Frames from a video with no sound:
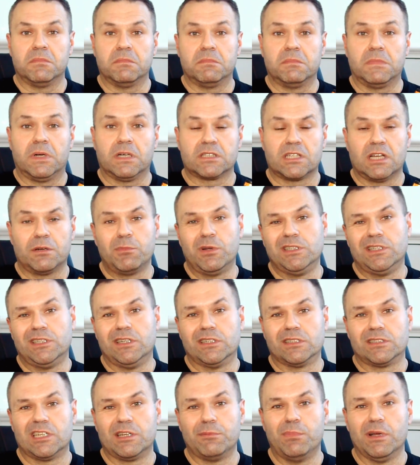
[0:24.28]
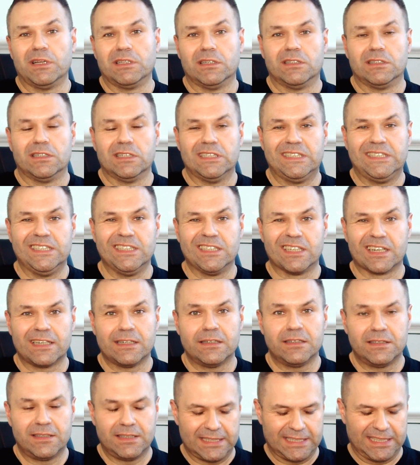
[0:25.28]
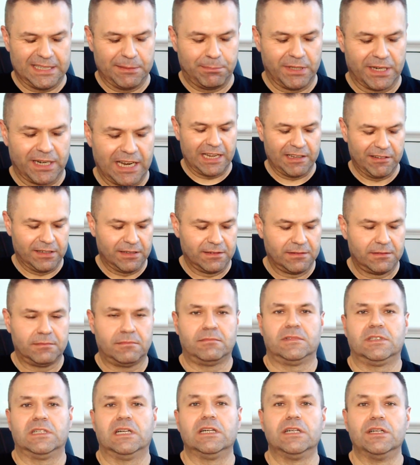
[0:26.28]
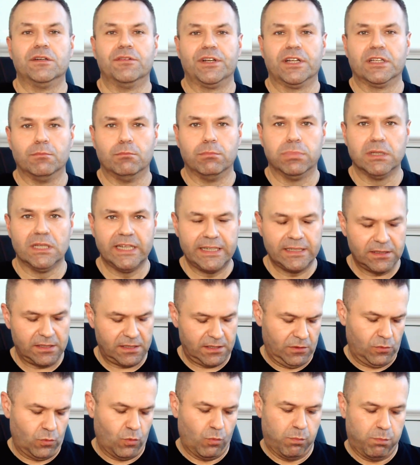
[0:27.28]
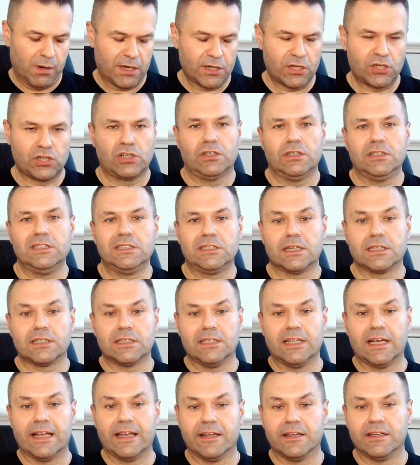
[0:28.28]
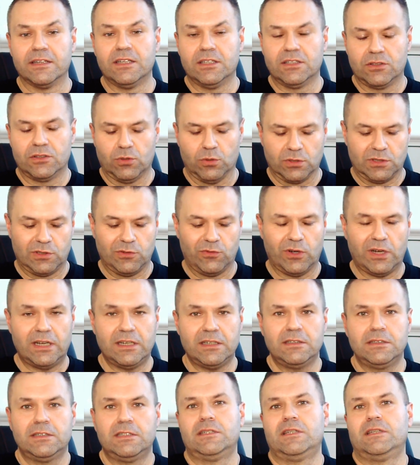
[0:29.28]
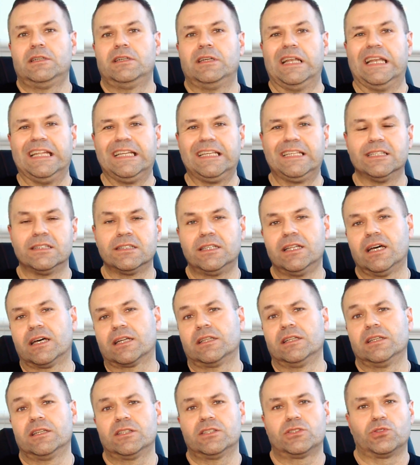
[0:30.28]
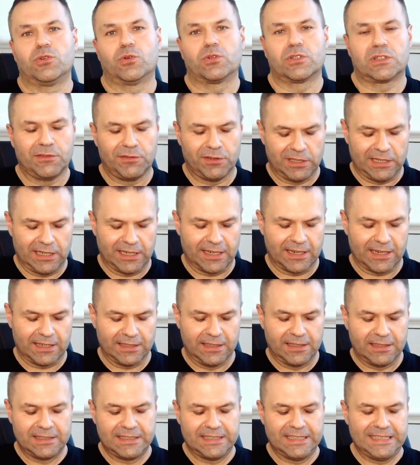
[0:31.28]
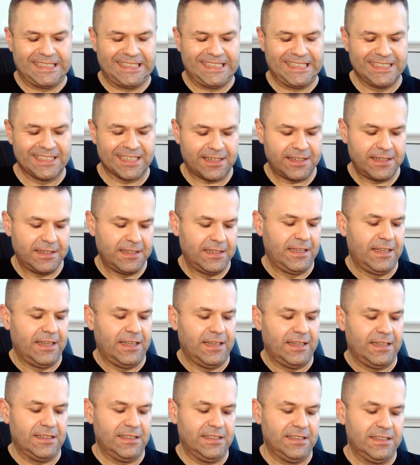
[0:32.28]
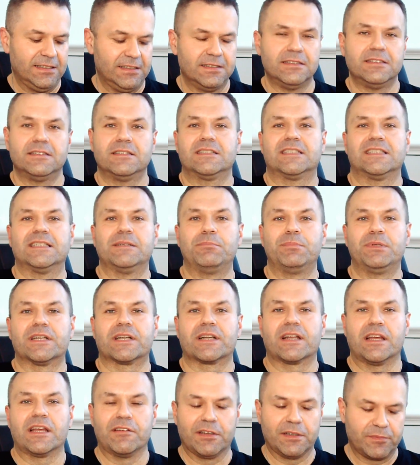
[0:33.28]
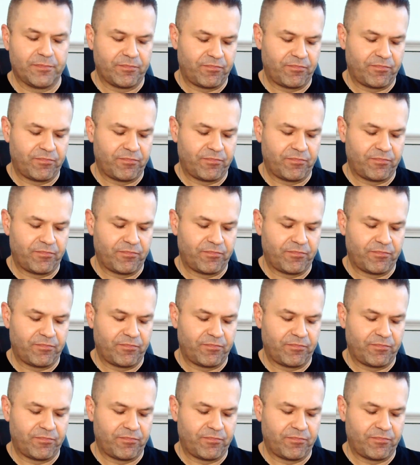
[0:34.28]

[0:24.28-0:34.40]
А самое интересное, ребята, это сира с опирая. Как говорят, бленд, купаж и так далее. То есть два легендарных сорта винограда Сира и Сапирави.